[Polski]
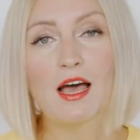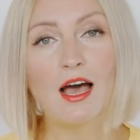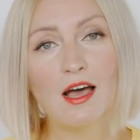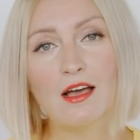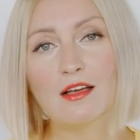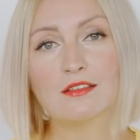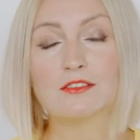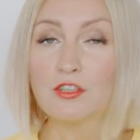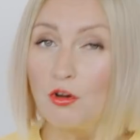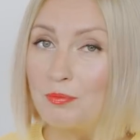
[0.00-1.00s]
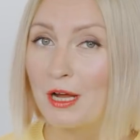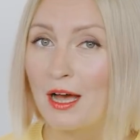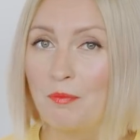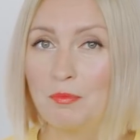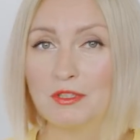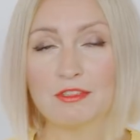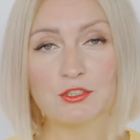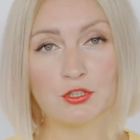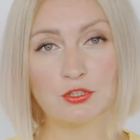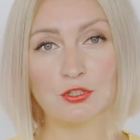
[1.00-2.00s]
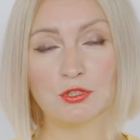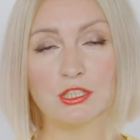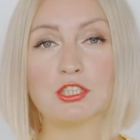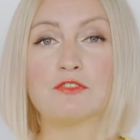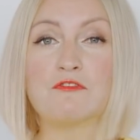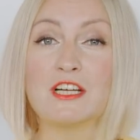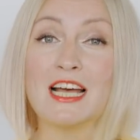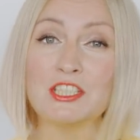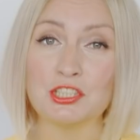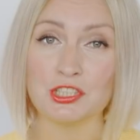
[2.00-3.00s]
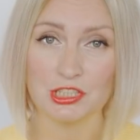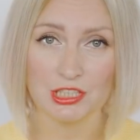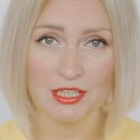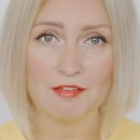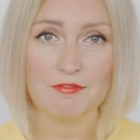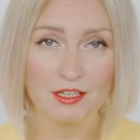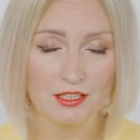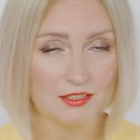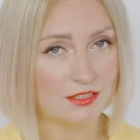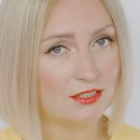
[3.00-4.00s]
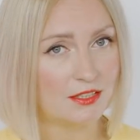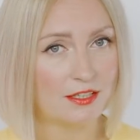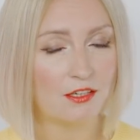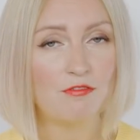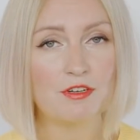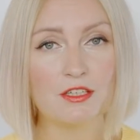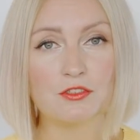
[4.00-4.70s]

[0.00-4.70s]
a dobra, ponieważ kończą się też wreszcie wakacje serialowe,